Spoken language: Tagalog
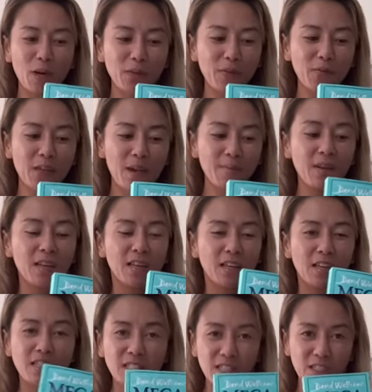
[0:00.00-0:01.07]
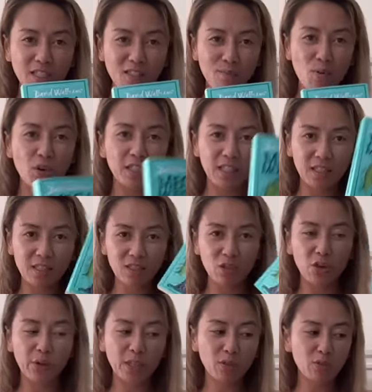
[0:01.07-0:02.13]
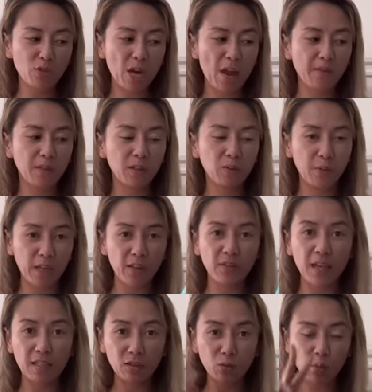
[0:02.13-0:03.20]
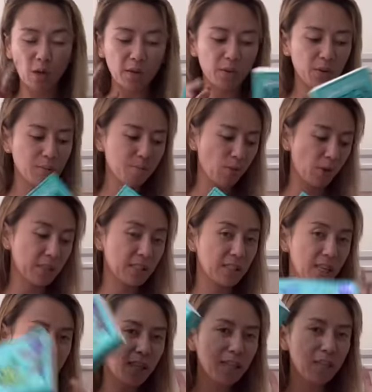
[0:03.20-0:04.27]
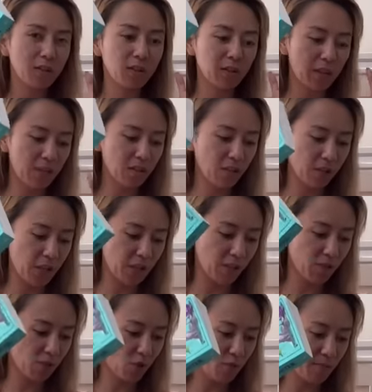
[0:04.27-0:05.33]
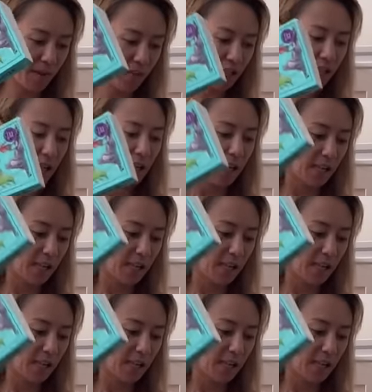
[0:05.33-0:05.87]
One of them is this book that he's going to travel with and two other books. Thank you, thank you, thank you so much.